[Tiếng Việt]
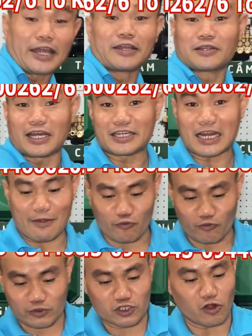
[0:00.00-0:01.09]
đây lấy ra
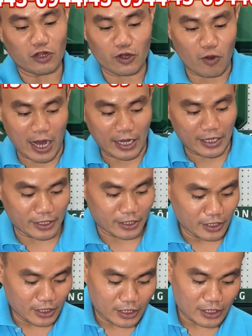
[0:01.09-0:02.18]
sót cái khóa đây
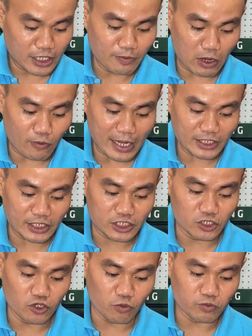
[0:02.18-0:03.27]
khi mà quán chị
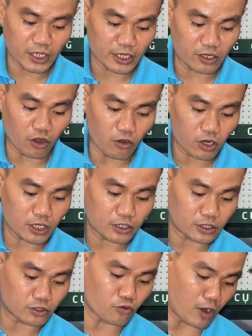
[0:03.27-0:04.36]
sử dụng thì có
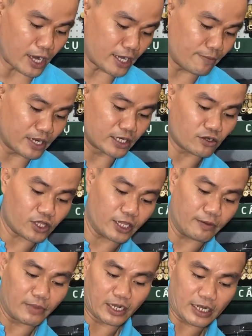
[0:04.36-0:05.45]
khóa này mình có
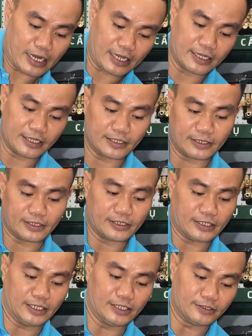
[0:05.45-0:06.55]
thể mở ra này
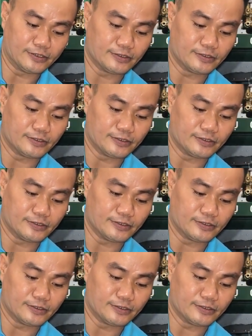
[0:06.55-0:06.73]
đây